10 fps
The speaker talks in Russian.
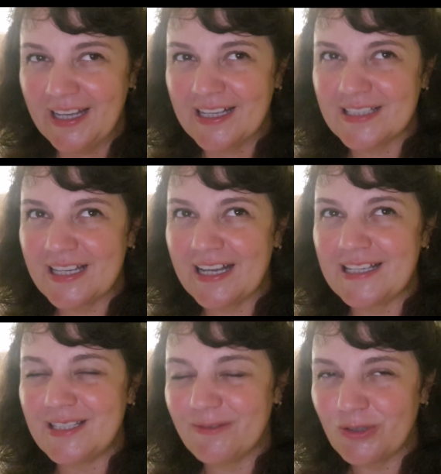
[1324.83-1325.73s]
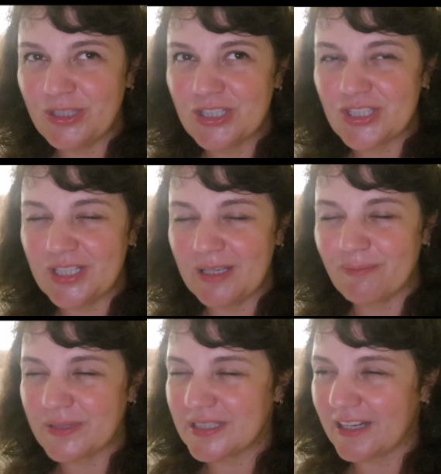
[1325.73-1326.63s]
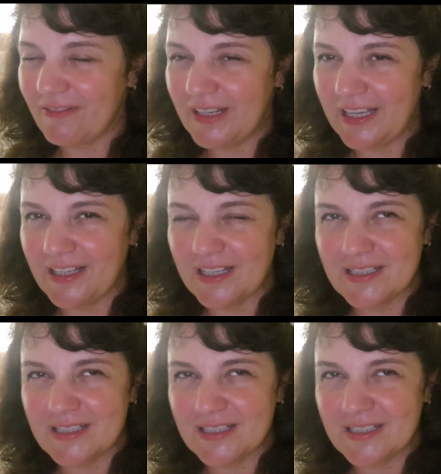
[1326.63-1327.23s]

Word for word: за сегодняшние поздравления,